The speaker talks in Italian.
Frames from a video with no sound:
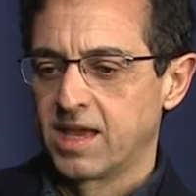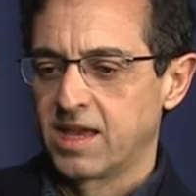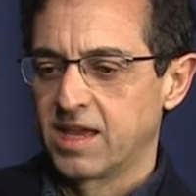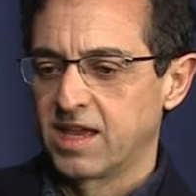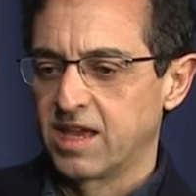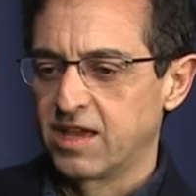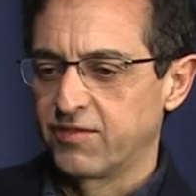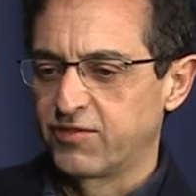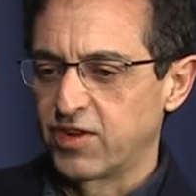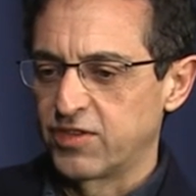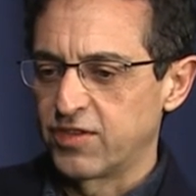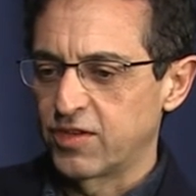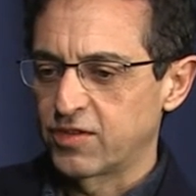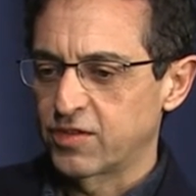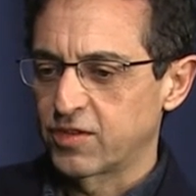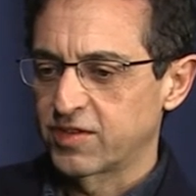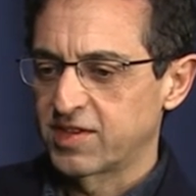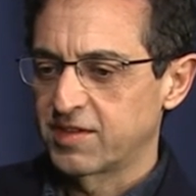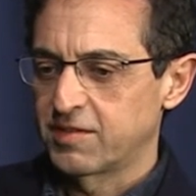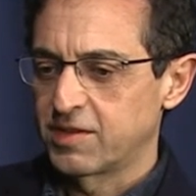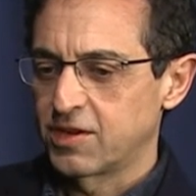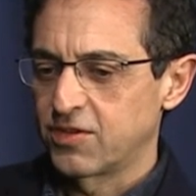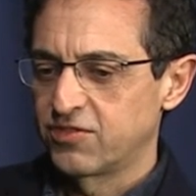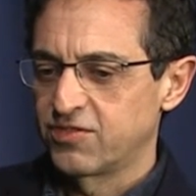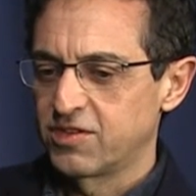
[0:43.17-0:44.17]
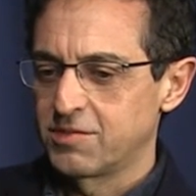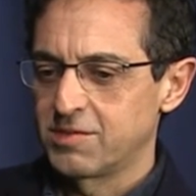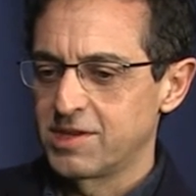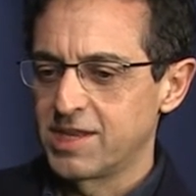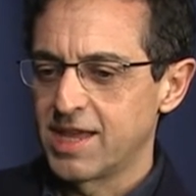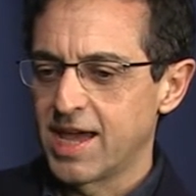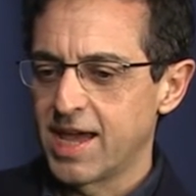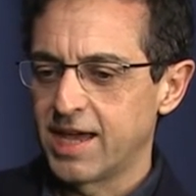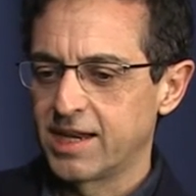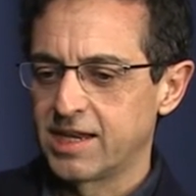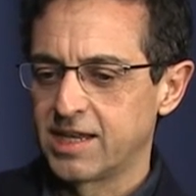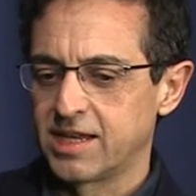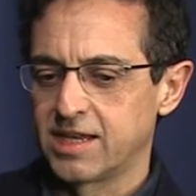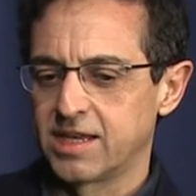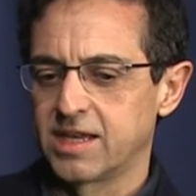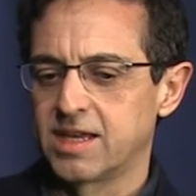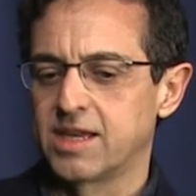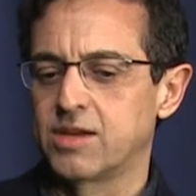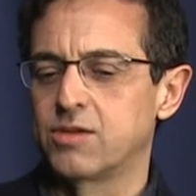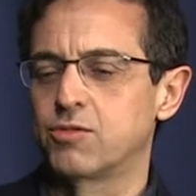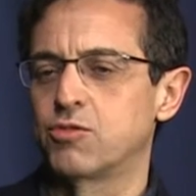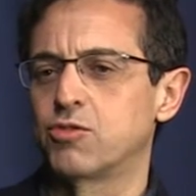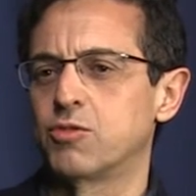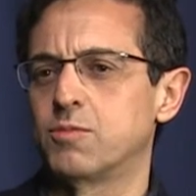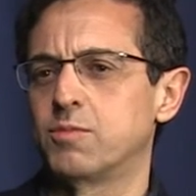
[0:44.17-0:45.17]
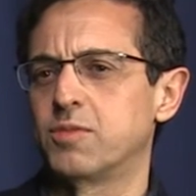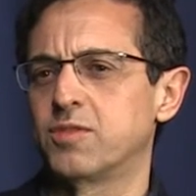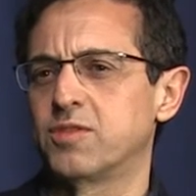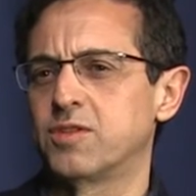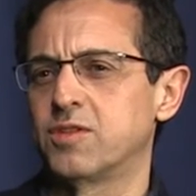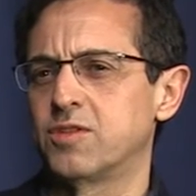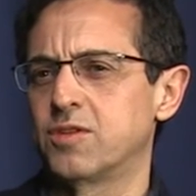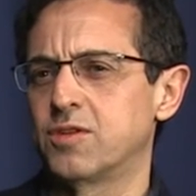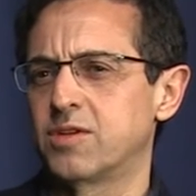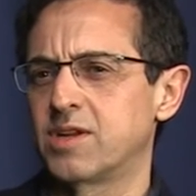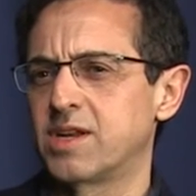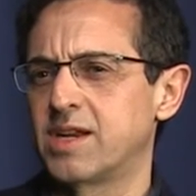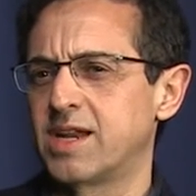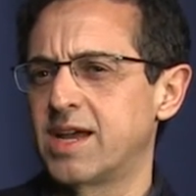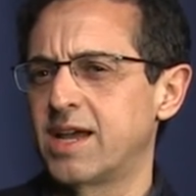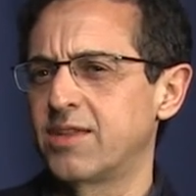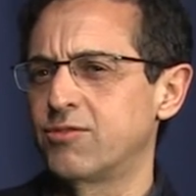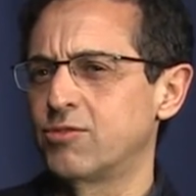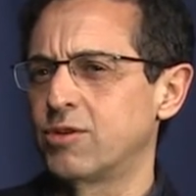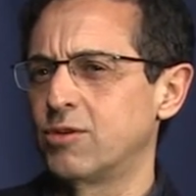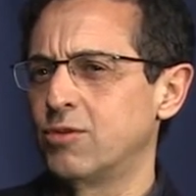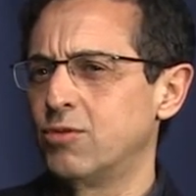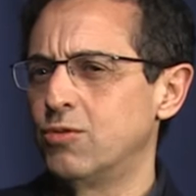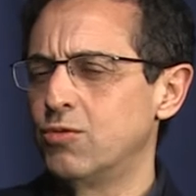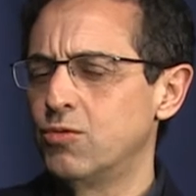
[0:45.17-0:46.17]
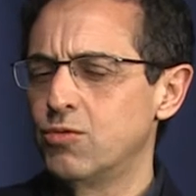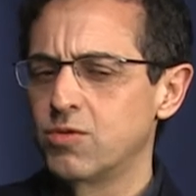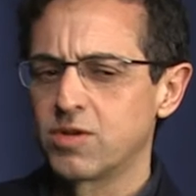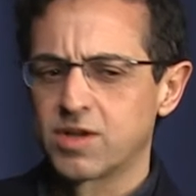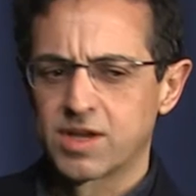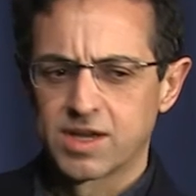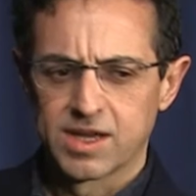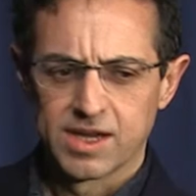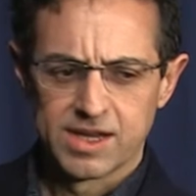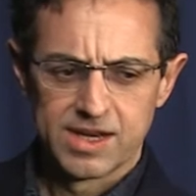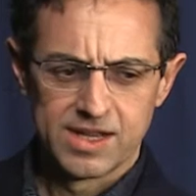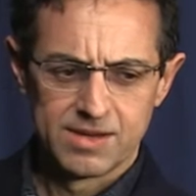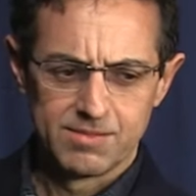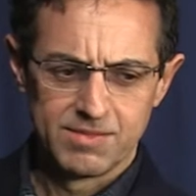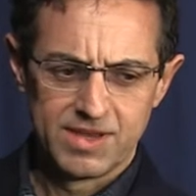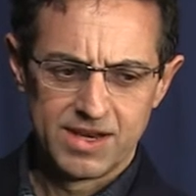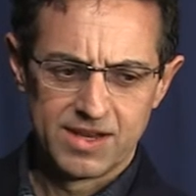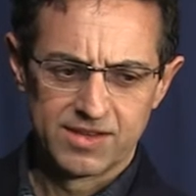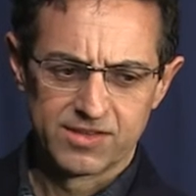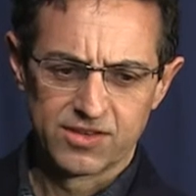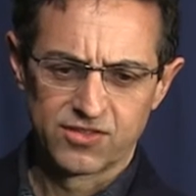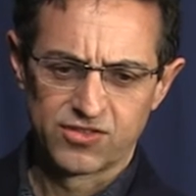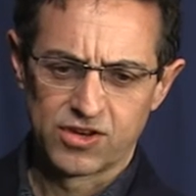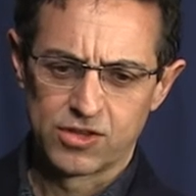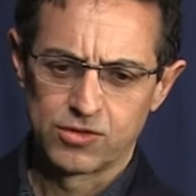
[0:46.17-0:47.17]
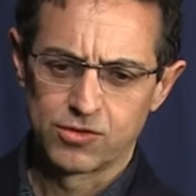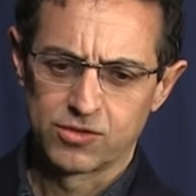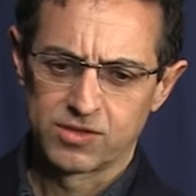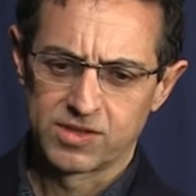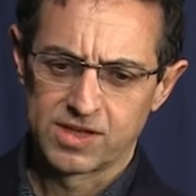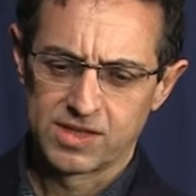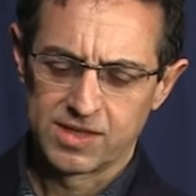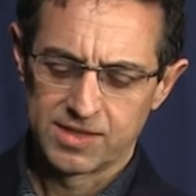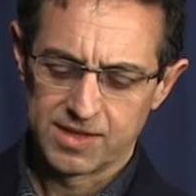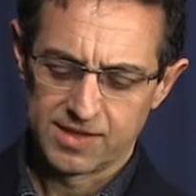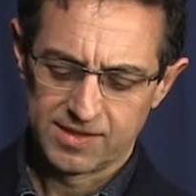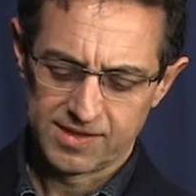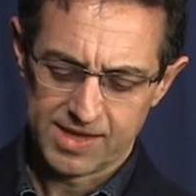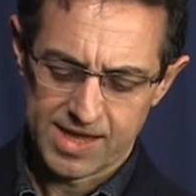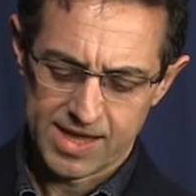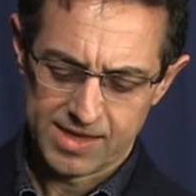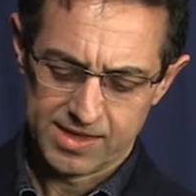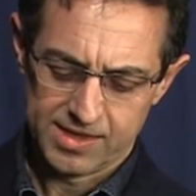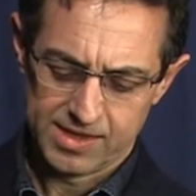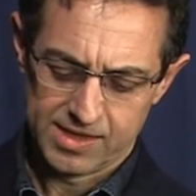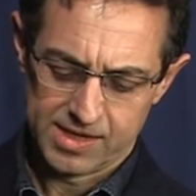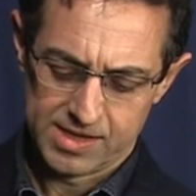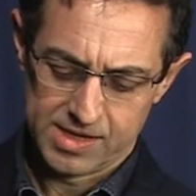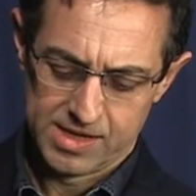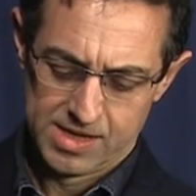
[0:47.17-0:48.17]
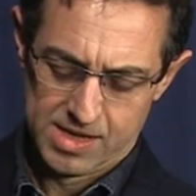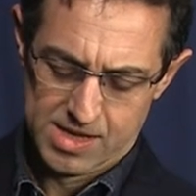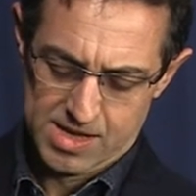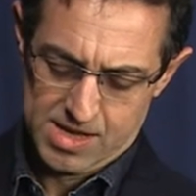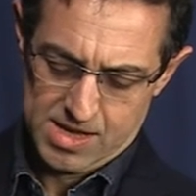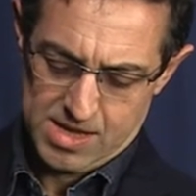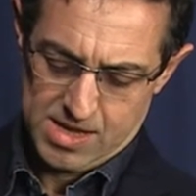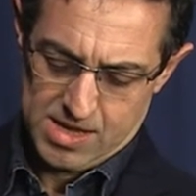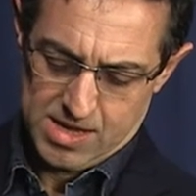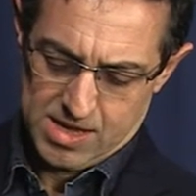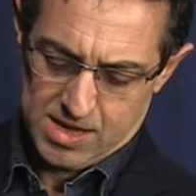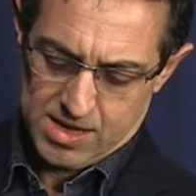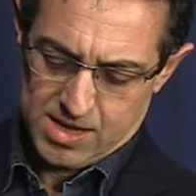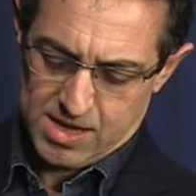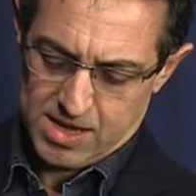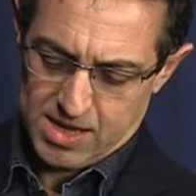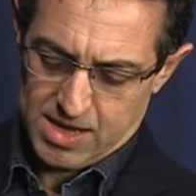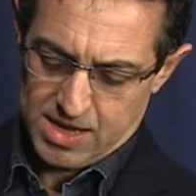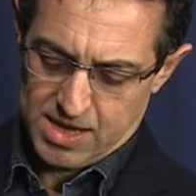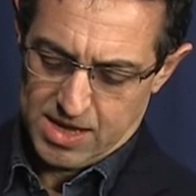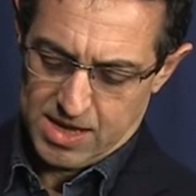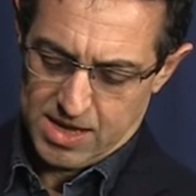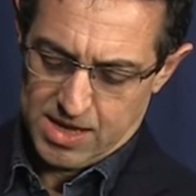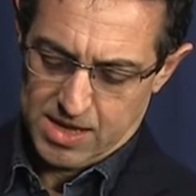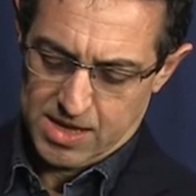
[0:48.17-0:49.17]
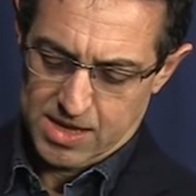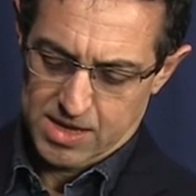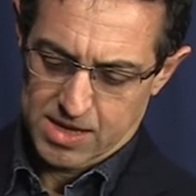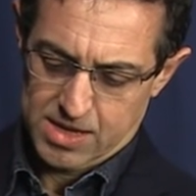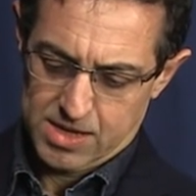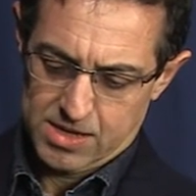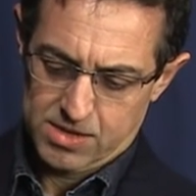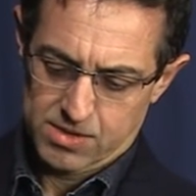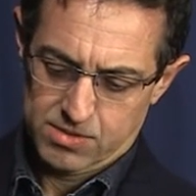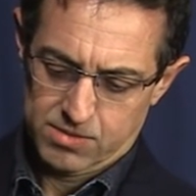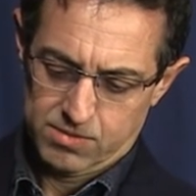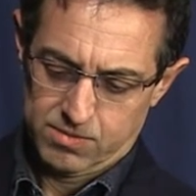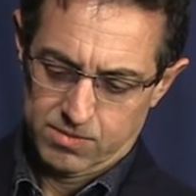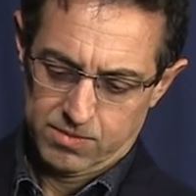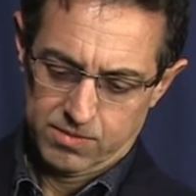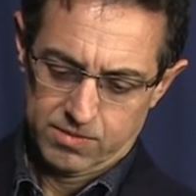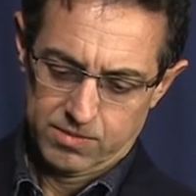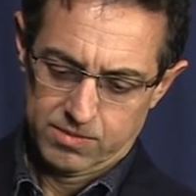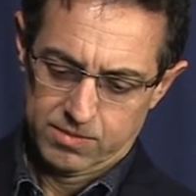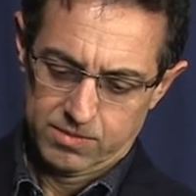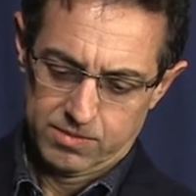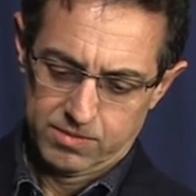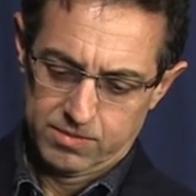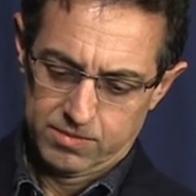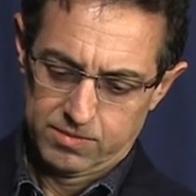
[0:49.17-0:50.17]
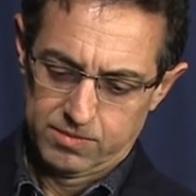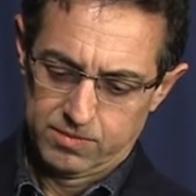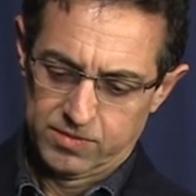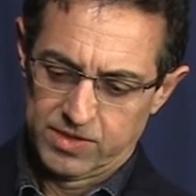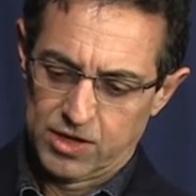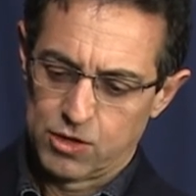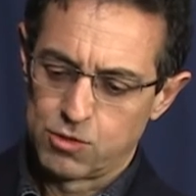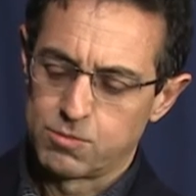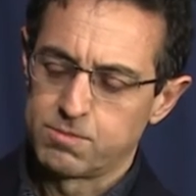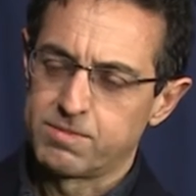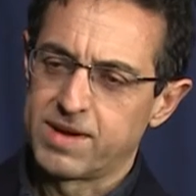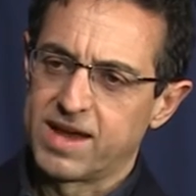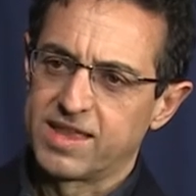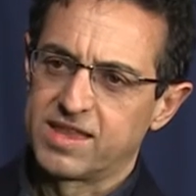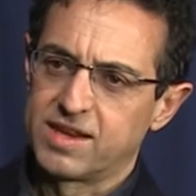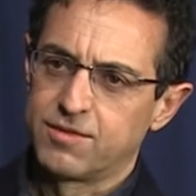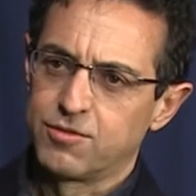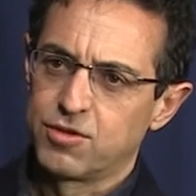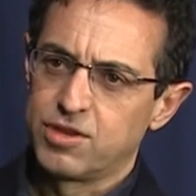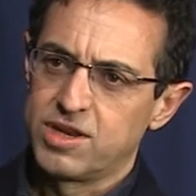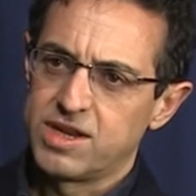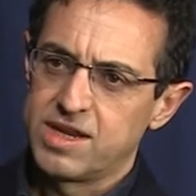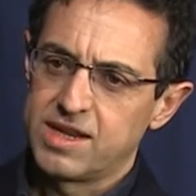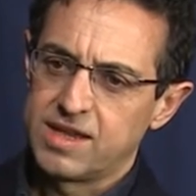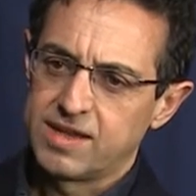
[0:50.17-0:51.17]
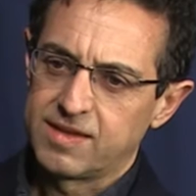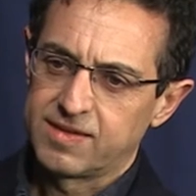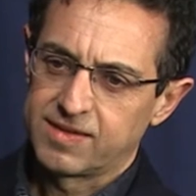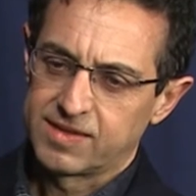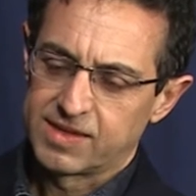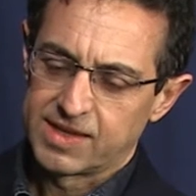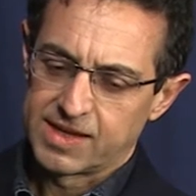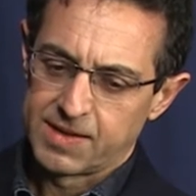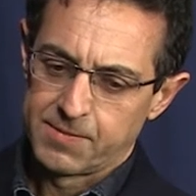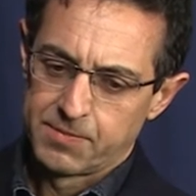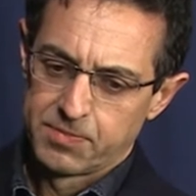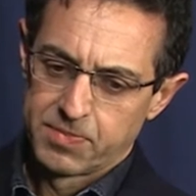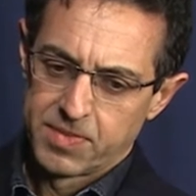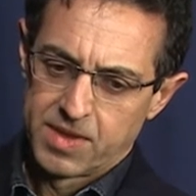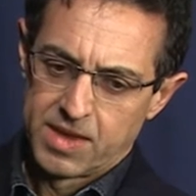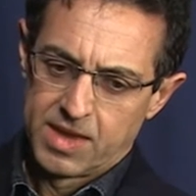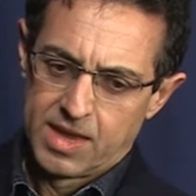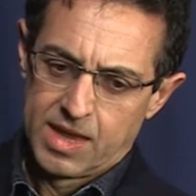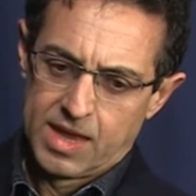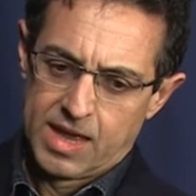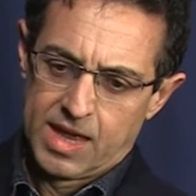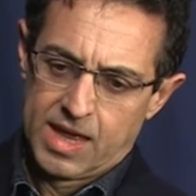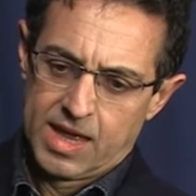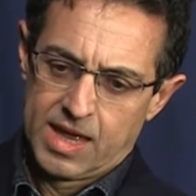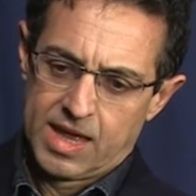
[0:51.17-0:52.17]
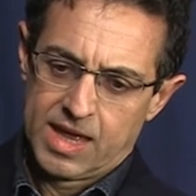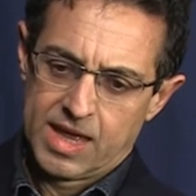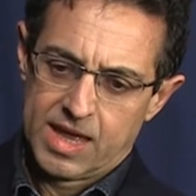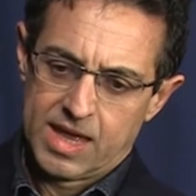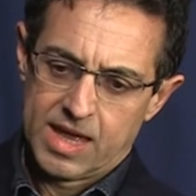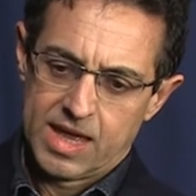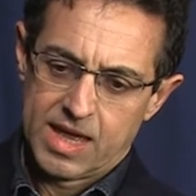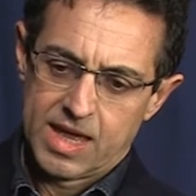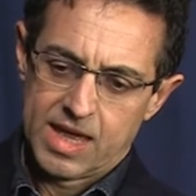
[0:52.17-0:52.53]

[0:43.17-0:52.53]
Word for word: Eh, Francesco Saverio Geminiani è un compositore nato a Lucca nel 1687 eh, da un padre violinista. E,